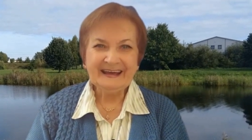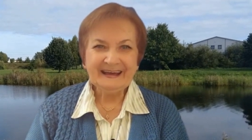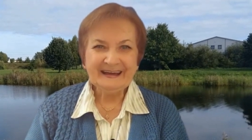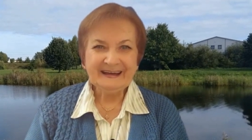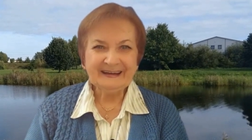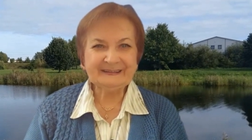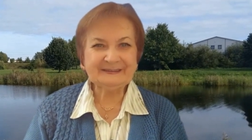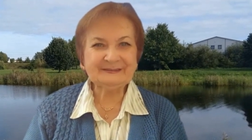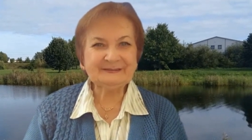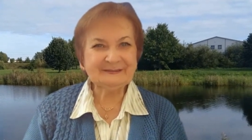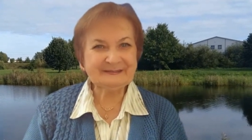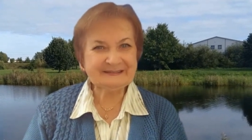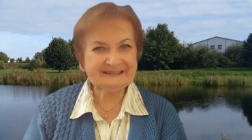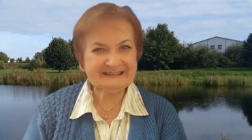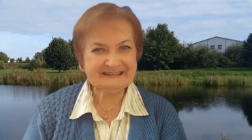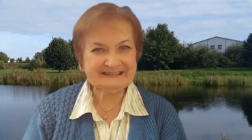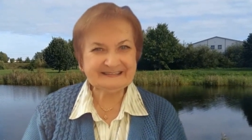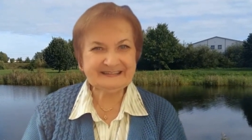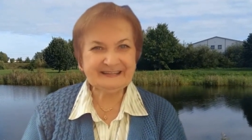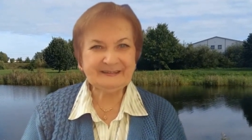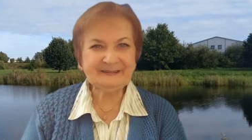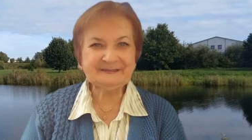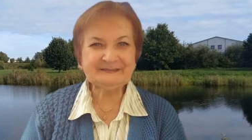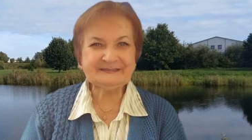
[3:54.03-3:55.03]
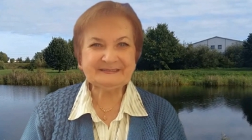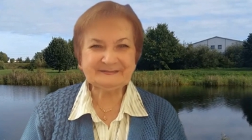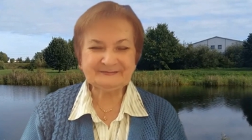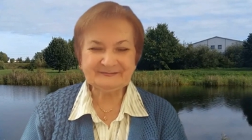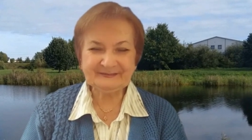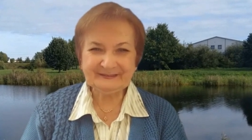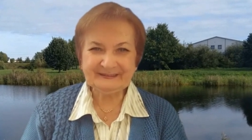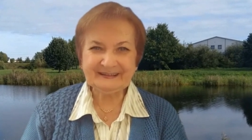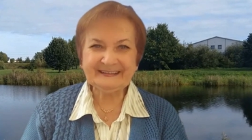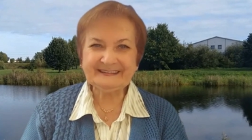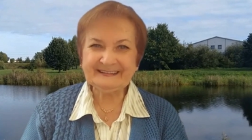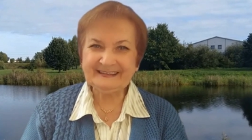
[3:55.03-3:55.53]
Кто создает свой
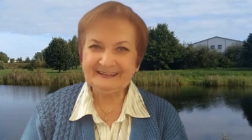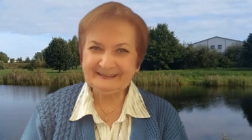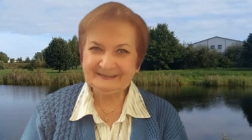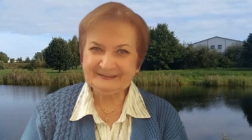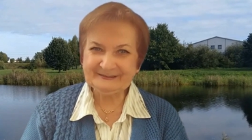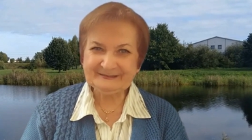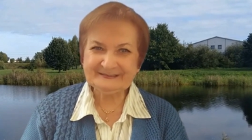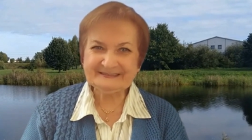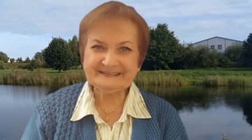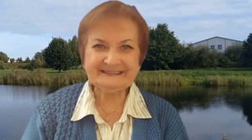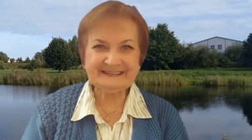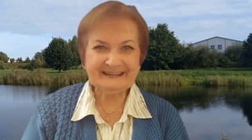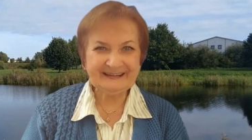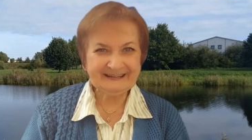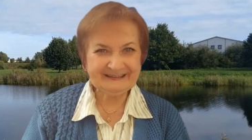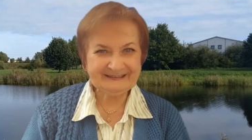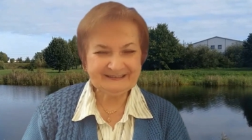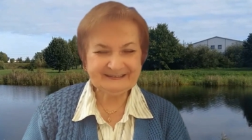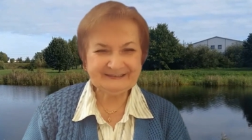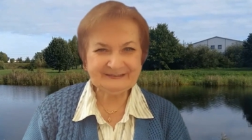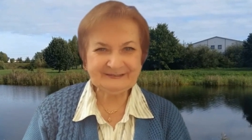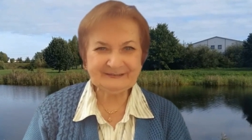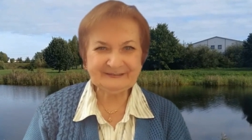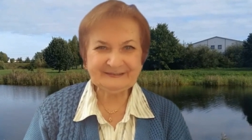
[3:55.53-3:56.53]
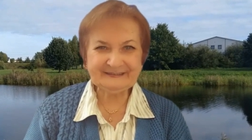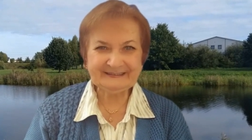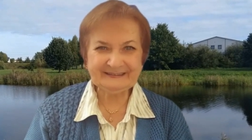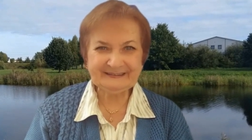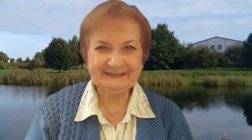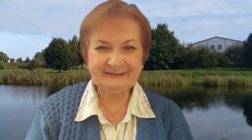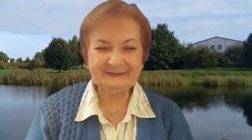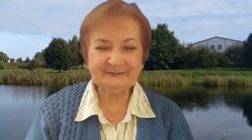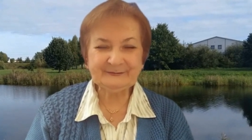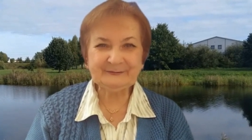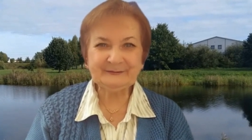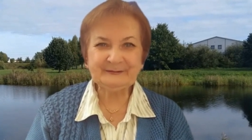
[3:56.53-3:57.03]
канал, то знает, что это
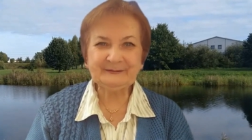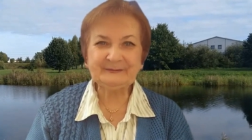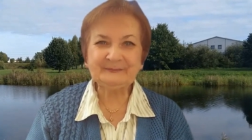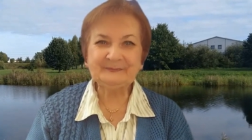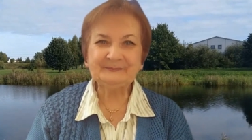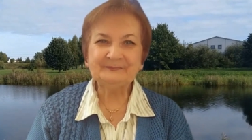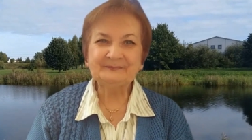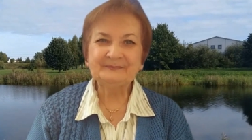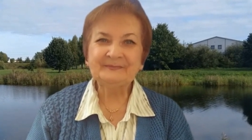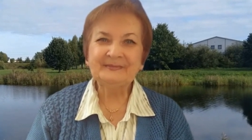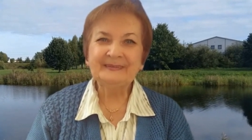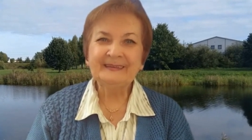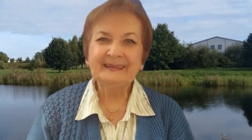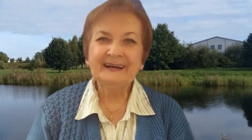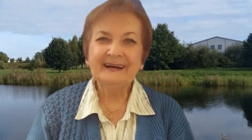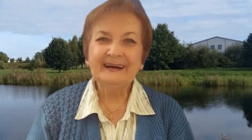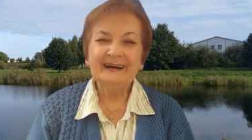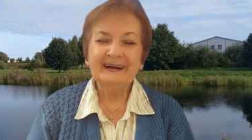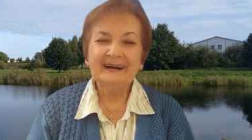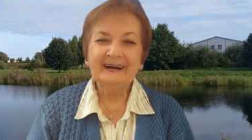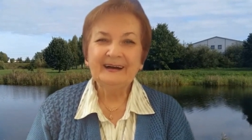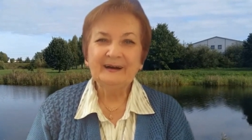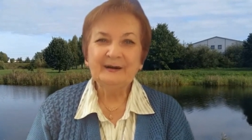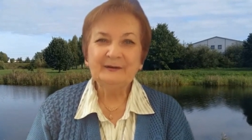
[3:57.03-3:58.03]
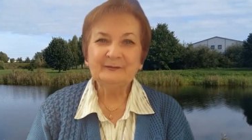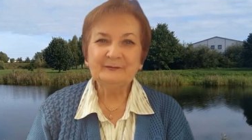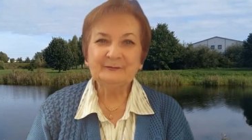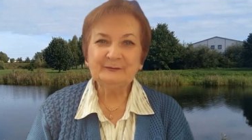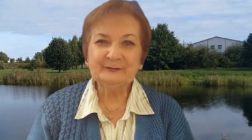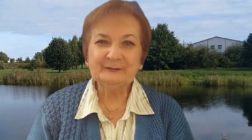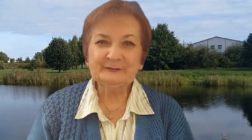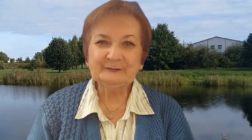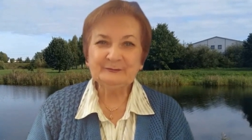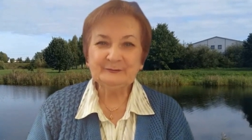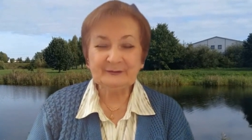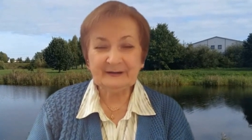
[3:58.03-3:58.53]
такое.
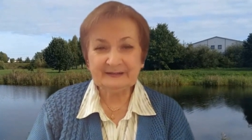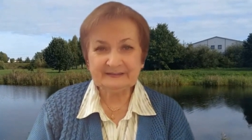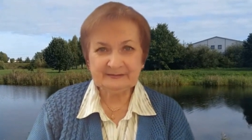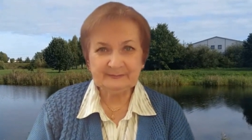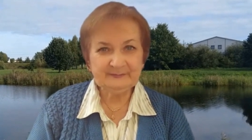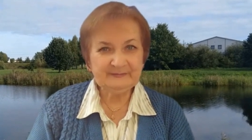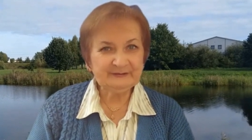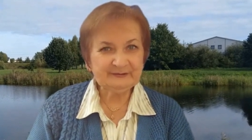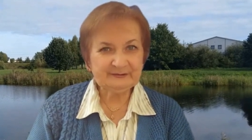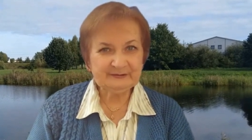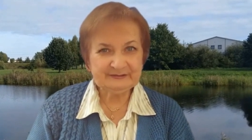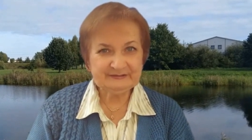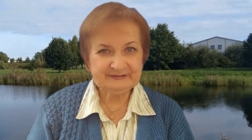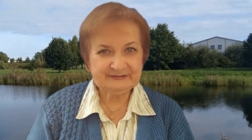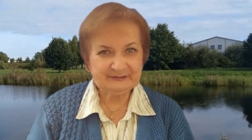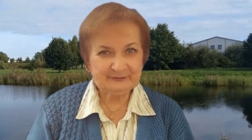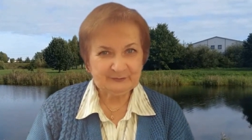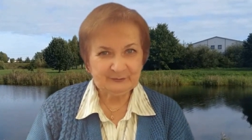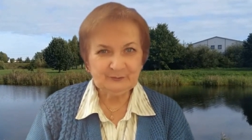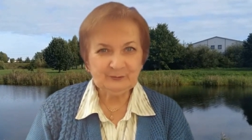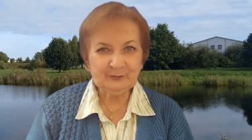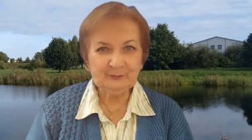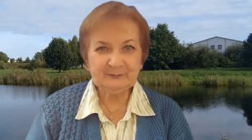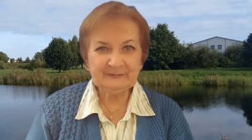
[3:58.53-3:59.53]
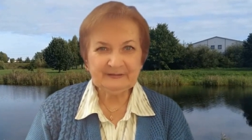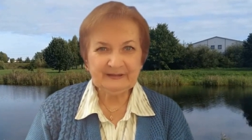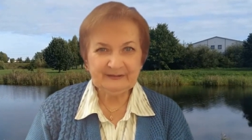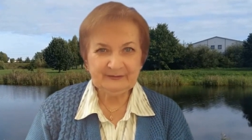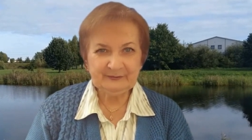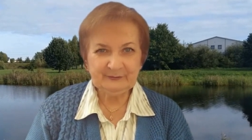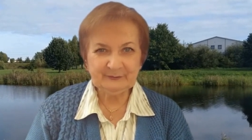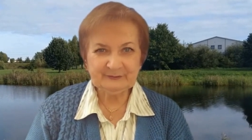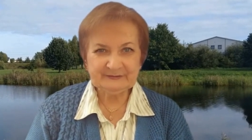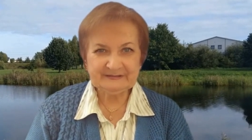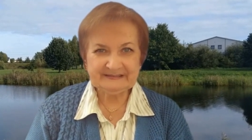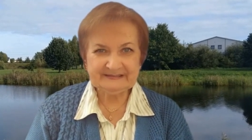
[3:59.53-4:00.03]
Вот, но ну как-то мне с трудом
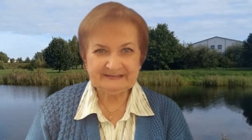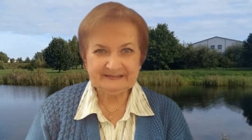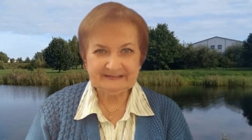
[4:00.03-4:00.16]
дается